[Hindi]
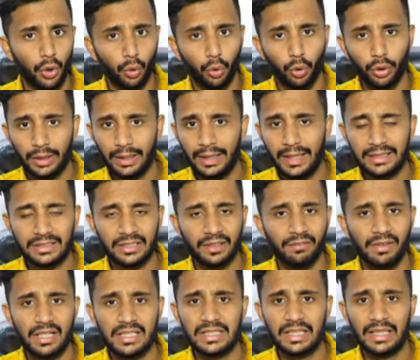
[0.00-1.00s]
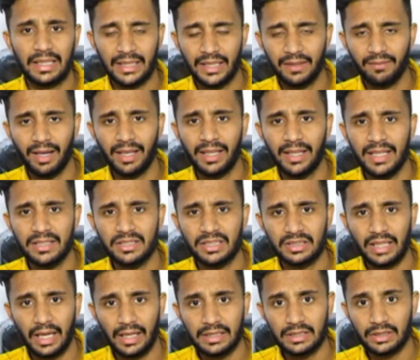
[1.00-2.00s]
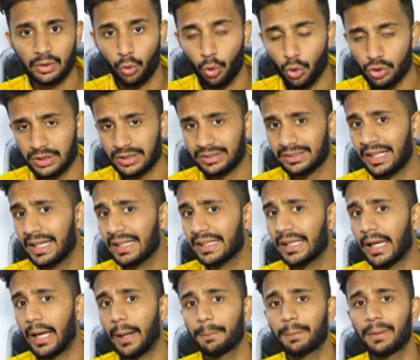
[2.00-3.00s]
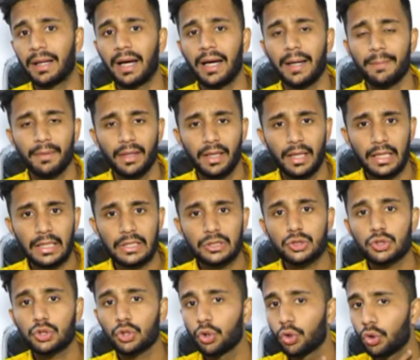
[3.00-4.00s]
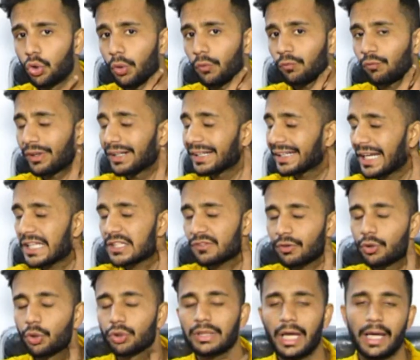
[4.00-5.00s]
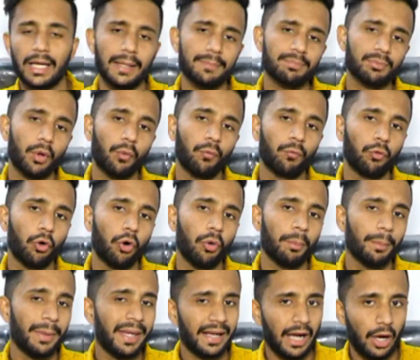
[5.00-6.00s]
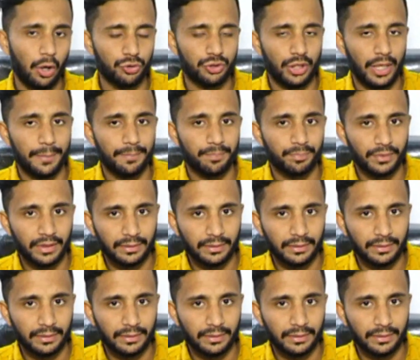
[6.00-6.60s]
और एक जनवरी से लगने वाले हैं जिस कारण से हो सकता है कि आपका जो फंड ट्रांसफ़र होता है वो महंगा हो जाए